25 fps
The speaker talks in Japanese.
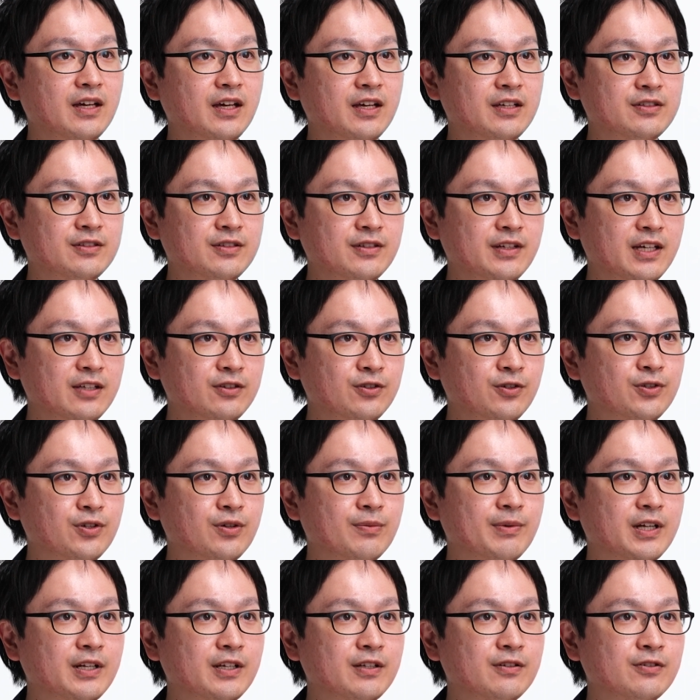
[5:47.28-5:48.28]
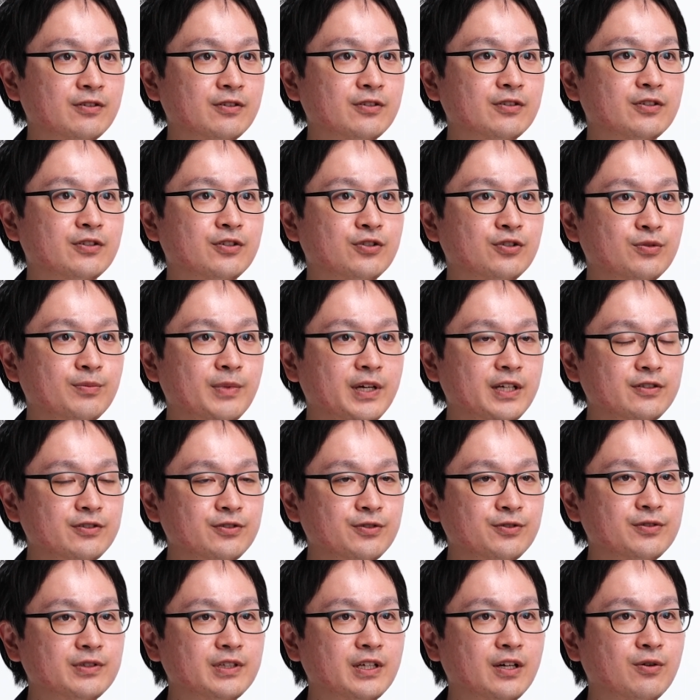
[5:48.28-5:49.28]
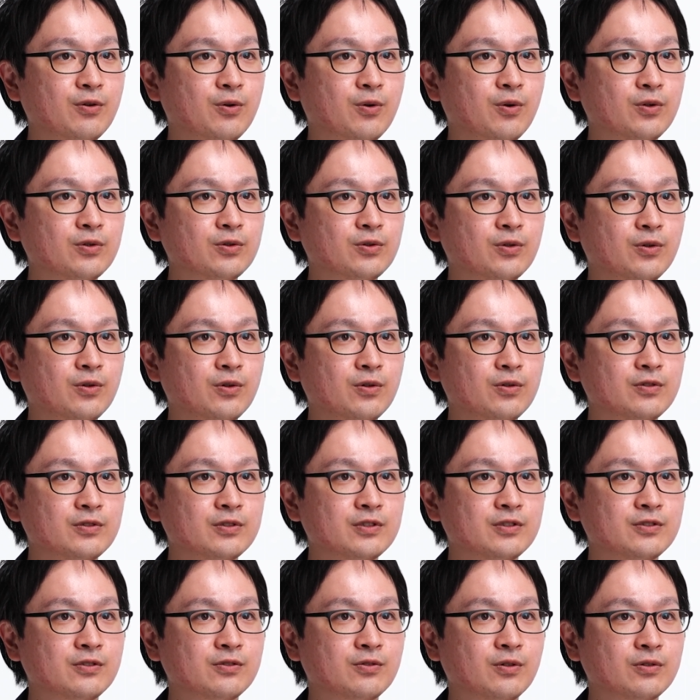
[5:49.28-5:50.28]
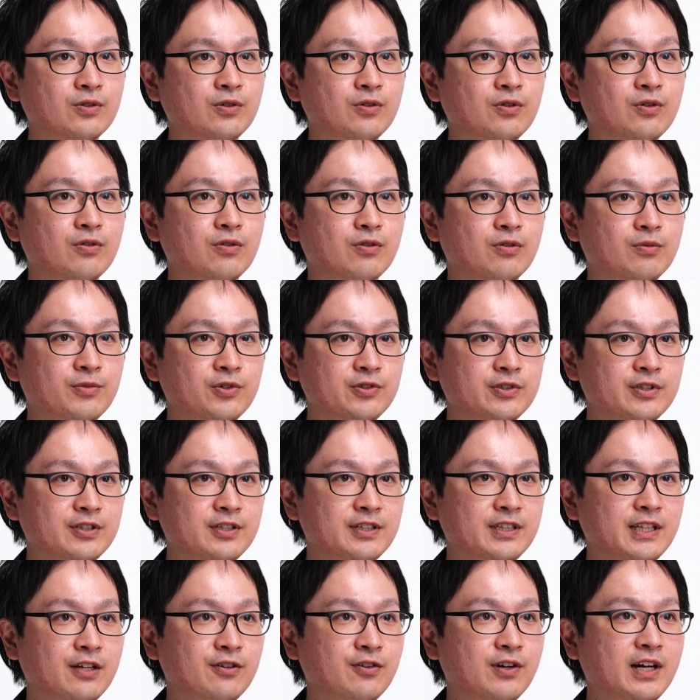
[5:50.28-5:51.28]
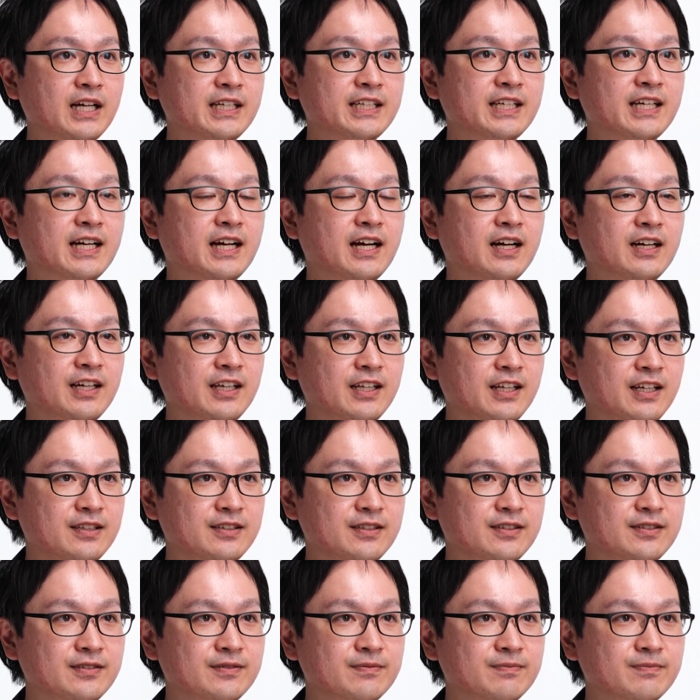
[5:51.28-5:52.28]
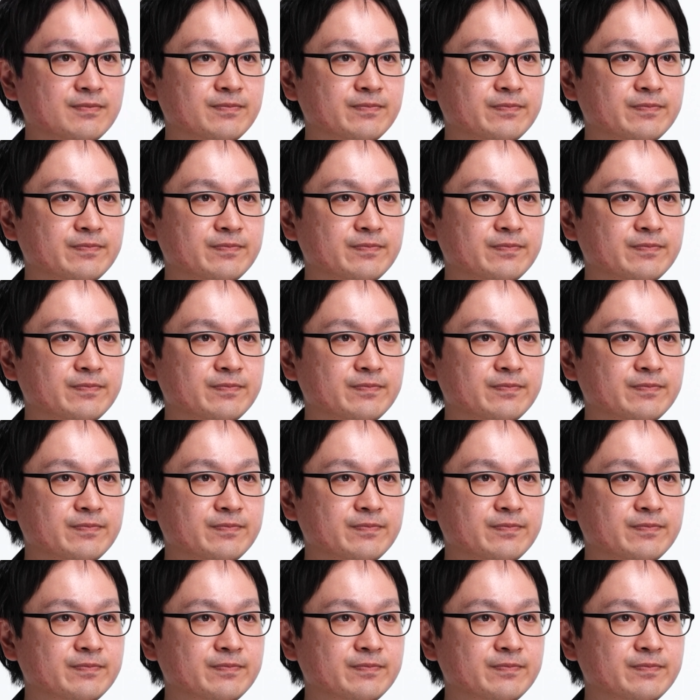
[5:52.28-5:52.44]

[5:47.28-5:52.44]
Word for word: SA と呼ばれる球面周差をコントロールすることを思いついたのがきっかけです